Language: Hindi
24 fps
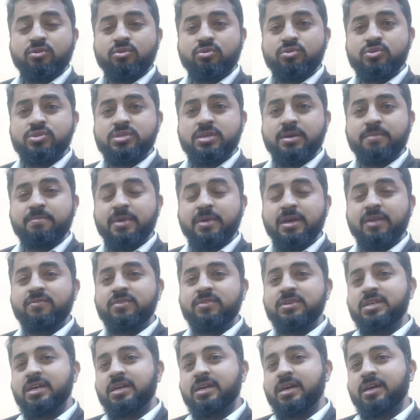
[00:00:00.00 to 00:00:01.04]
और उसकी मेन
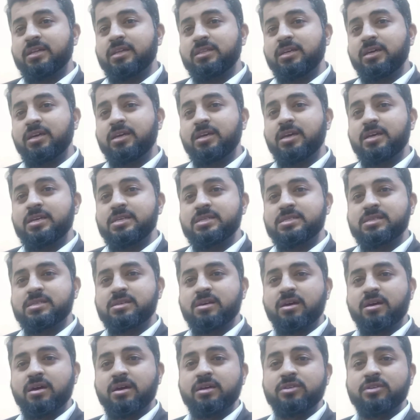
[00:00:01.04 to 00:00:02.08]
वजह क्या थी कि
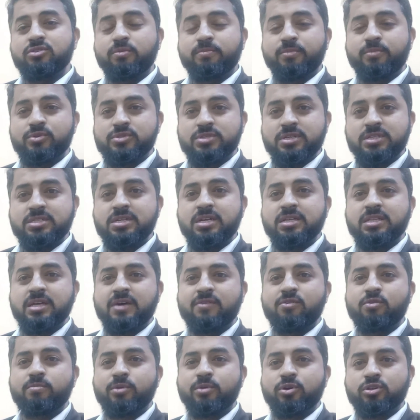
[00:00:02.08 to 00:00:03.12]
इसका जो प्रोसीजर था
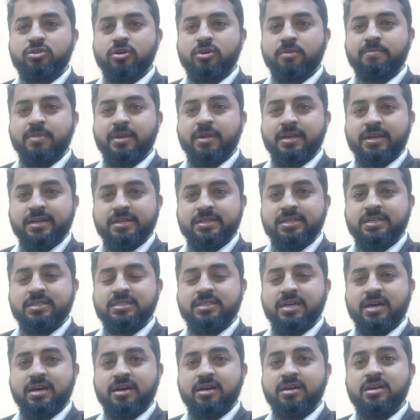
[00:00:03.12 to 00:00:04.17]
वो बहुत कॉम्प्लिकेटेड
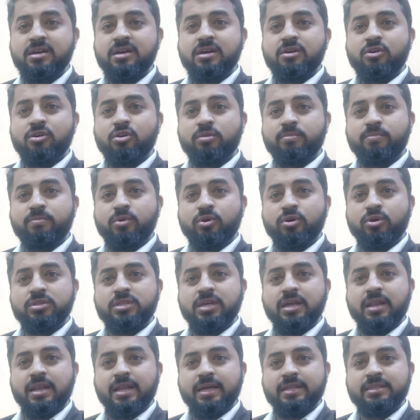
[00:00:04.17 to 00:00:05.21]
था और बहुत
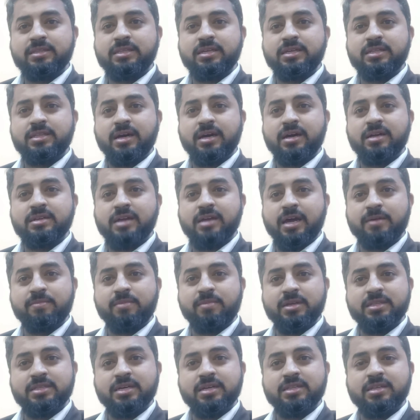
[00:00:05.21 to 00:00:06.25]
ही लेंथी था टाइम
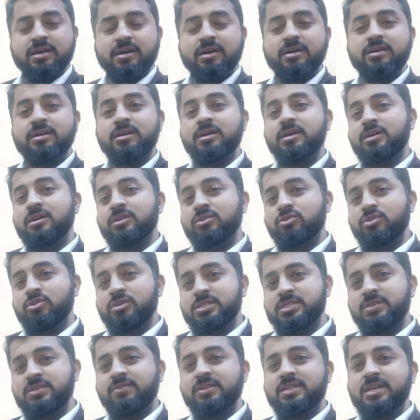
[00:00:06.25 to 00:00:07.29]
लेता था तो
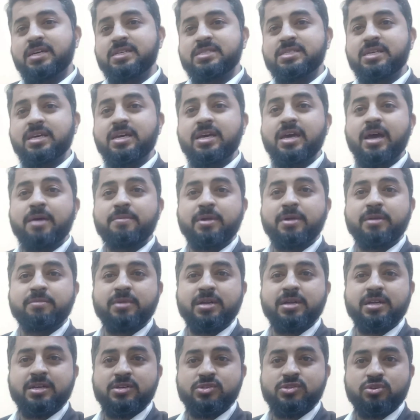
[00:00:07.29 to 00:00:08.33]
इसी वजह से
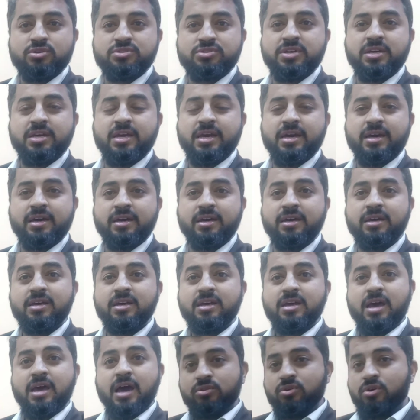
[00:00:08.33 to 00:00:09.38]
अमेंडमेंट का सोचा गया है
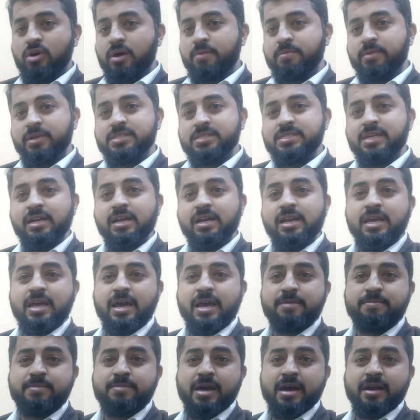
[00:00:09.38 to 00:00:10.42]
तो अब रिसेंटली
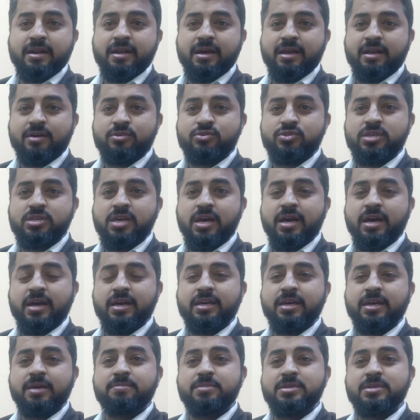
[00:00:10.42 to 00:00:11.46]
एफ ने अनाउंस किया है
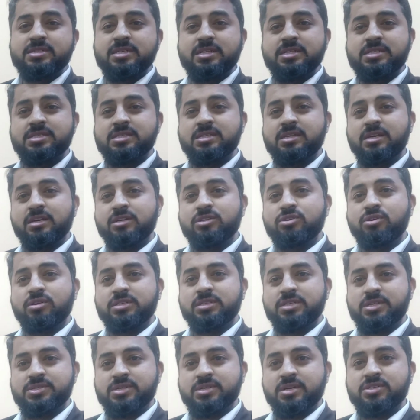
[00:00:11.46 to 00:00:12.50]
कि बिजनेस की जो
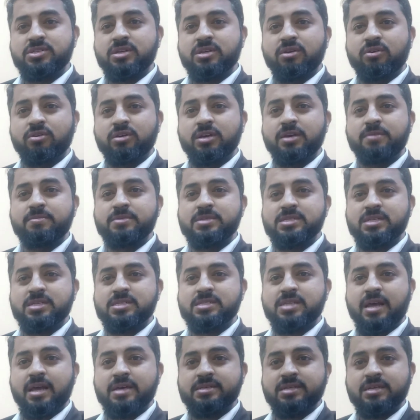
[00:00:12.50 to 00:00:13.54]
रजिस्ट्रेशन होगी
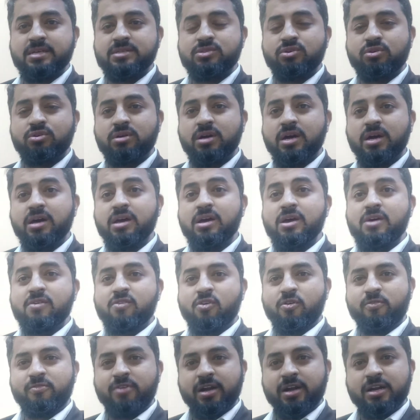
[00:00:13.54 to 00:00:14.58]
बिजनेस लाइसेंस होगा
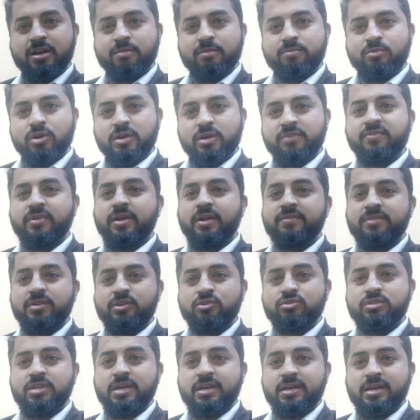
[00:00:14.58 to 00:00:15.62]
वो फेडरल बोर्ड ऑफ
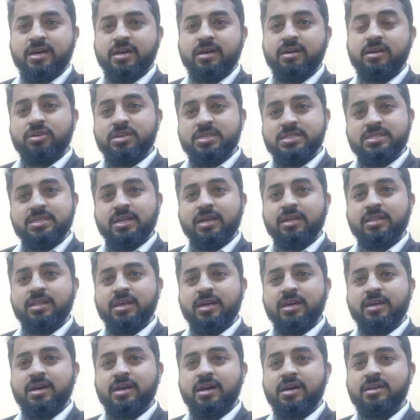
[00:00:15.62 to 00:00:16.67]
रेवेन्यू देगा तो किस तरह
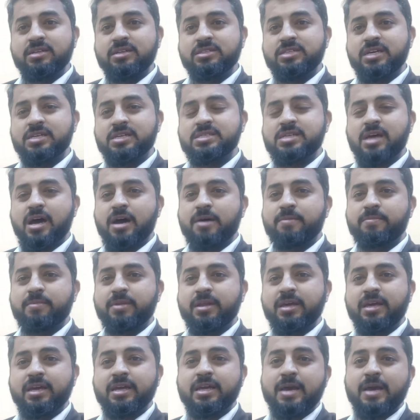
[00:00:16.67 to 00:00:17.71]
देगा जस्ट
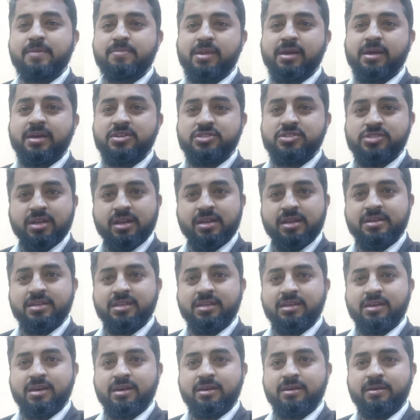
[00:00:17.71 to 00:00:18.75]
आपने एक एप्लीकेशन
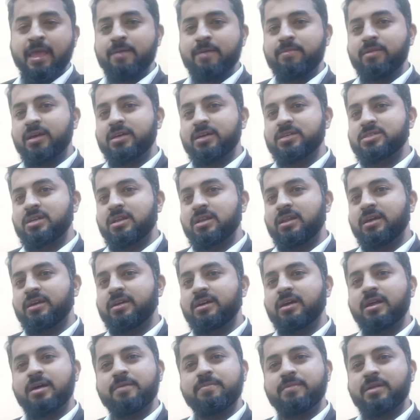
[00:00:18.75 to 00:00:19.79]
लिखनी है एप्लीकेशन
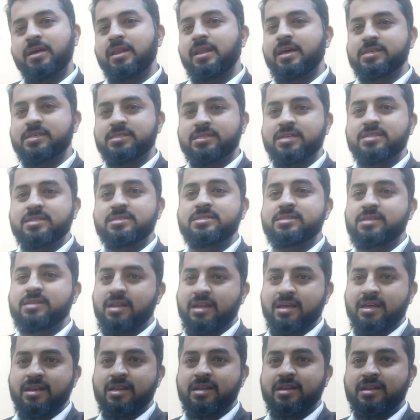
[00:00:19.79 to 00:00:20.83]
लिखकर अपना लाइसेंस
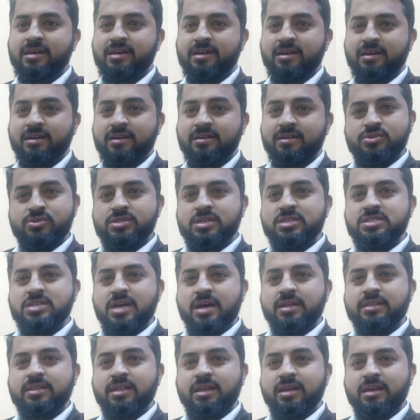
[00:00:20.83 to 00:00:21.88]
ले लेना है उसके
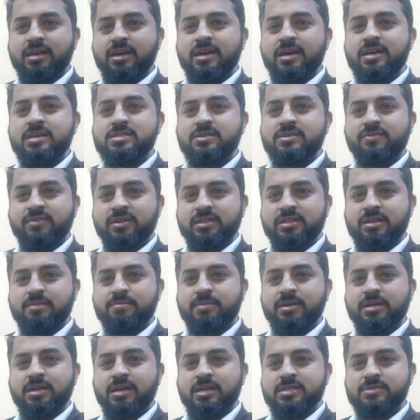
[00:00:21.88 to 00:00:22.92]
चार तरीके हैं इसे फर्दर
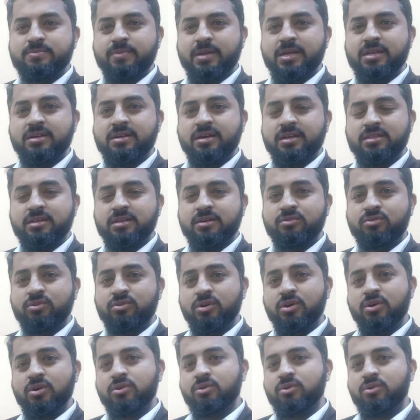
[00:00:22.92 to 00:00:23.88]
मैं एक्सप्लेन करता हूँ